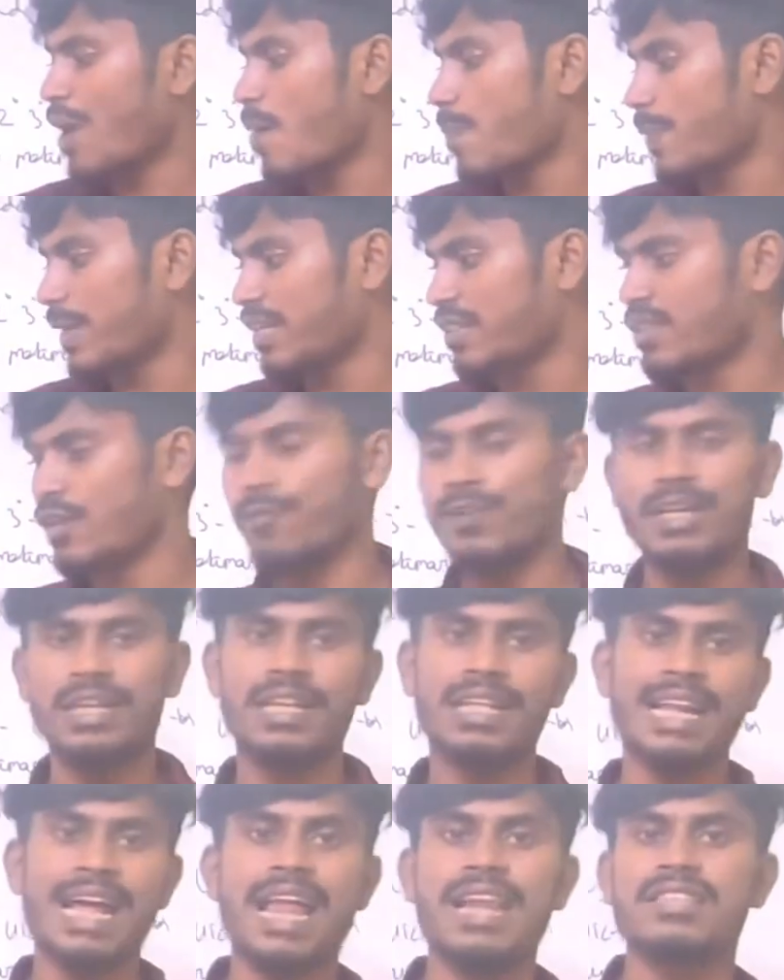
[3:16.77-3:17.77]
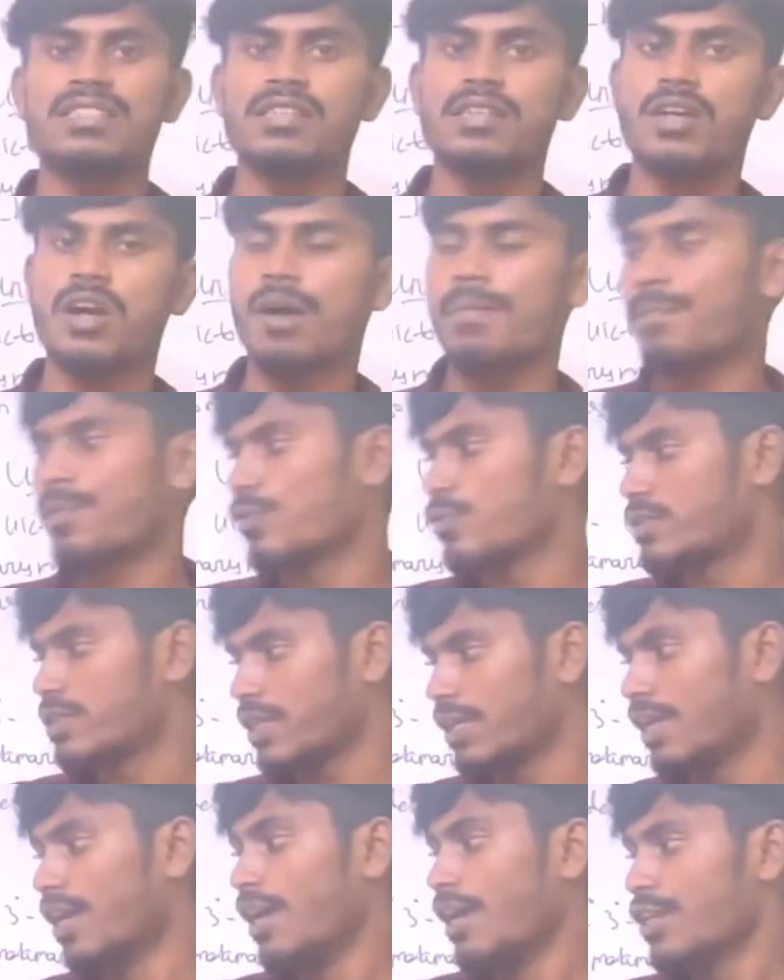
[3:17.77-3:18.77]
ப்ராப்பர்ட்டிஸ் ஆஃப் இன்டர் ஹாலஜன்
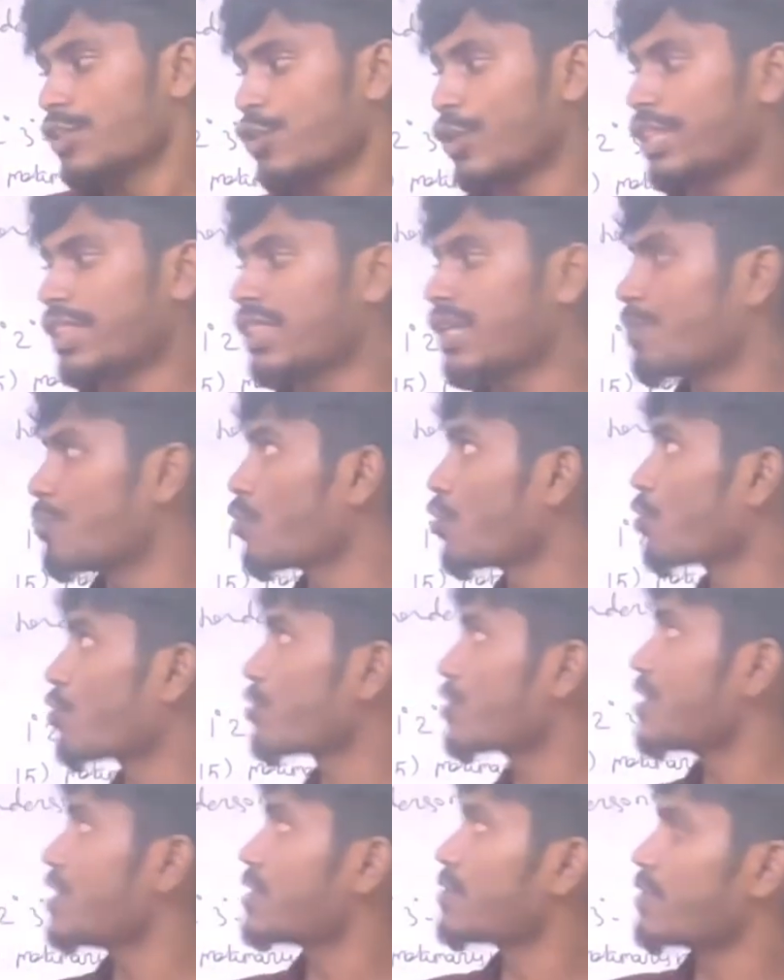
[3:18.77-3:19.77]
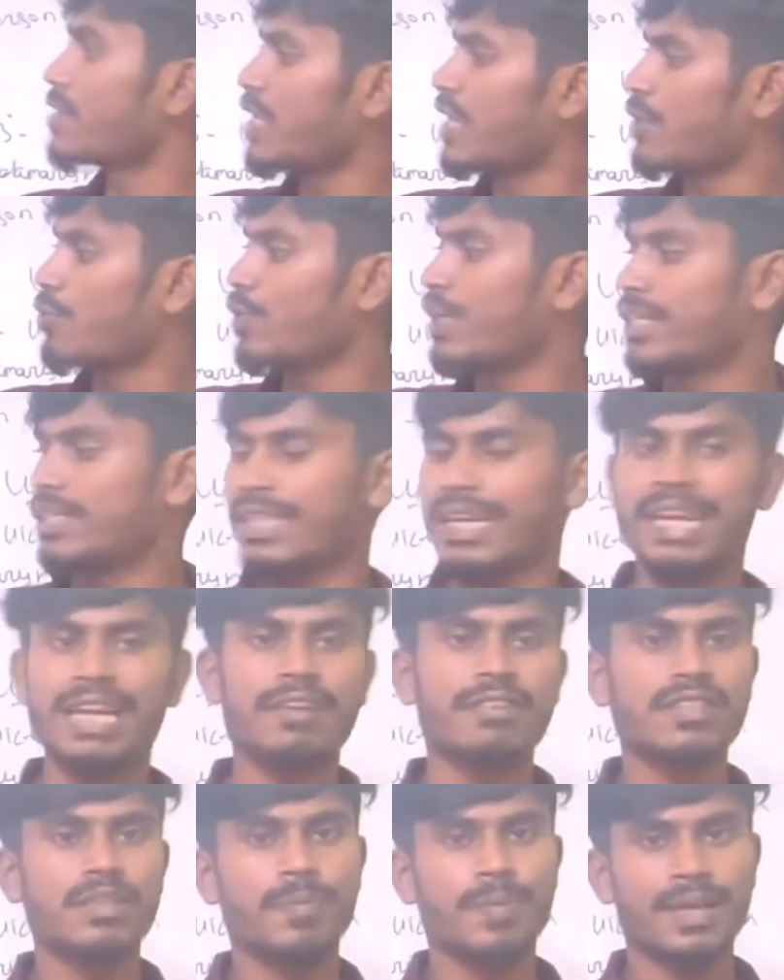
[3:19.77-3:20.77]
காம்பவுண்ட்ஸ் ஸோ இந்த மூணு கொஸ்டின்ஸ் வந்து யூனிட்
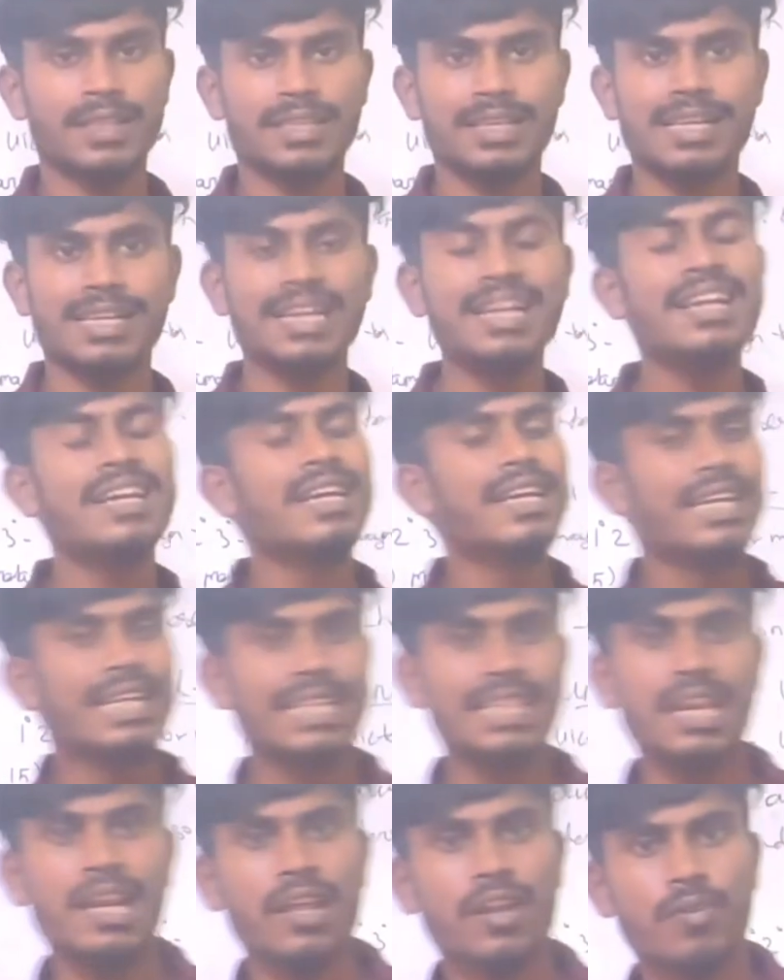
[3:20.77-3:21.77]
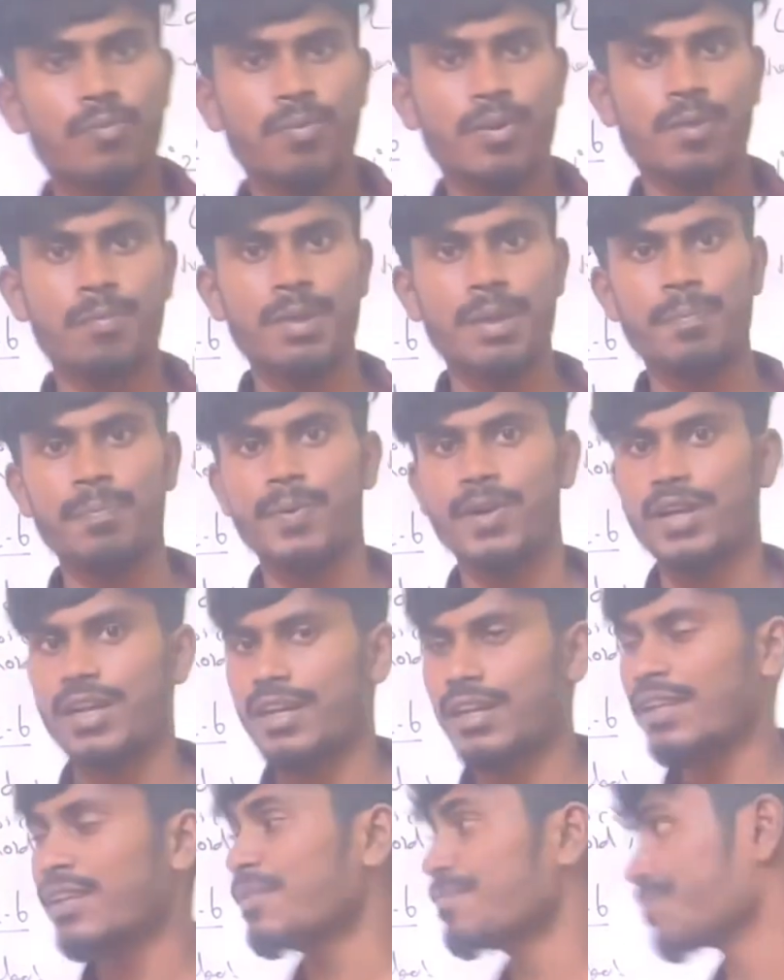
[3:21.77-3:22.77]
த்ரீல வந்து பார்த்துக்கோங்க இதெல்லாம் ரொம்ப ரொம்ப
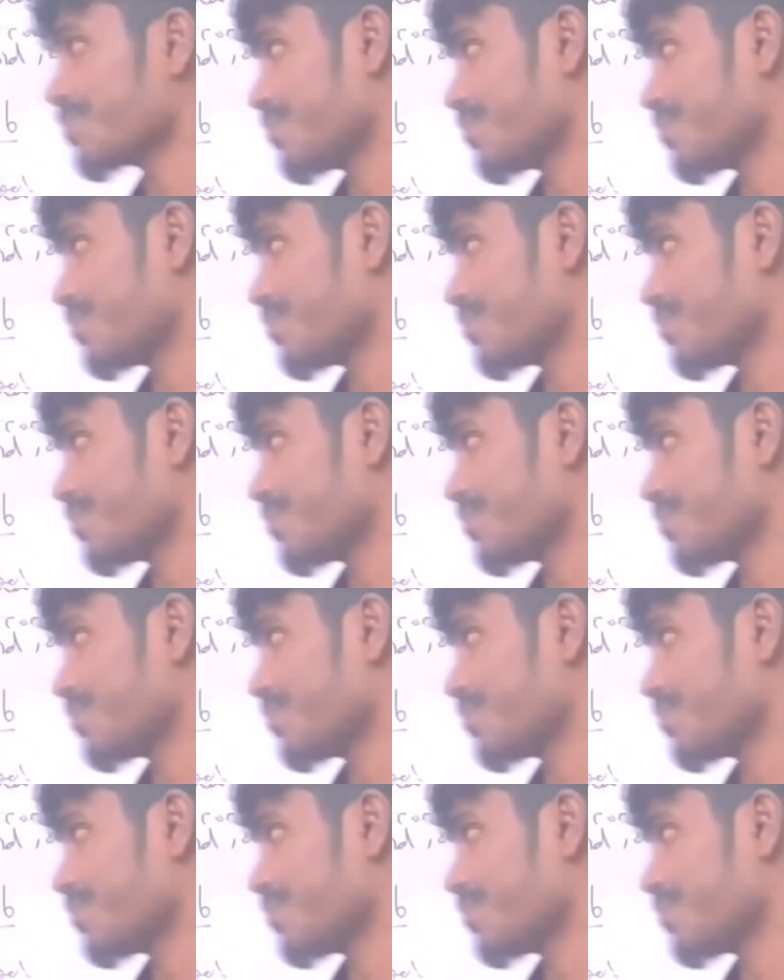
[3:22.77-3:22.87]
இம்பார்ட்டன்ட்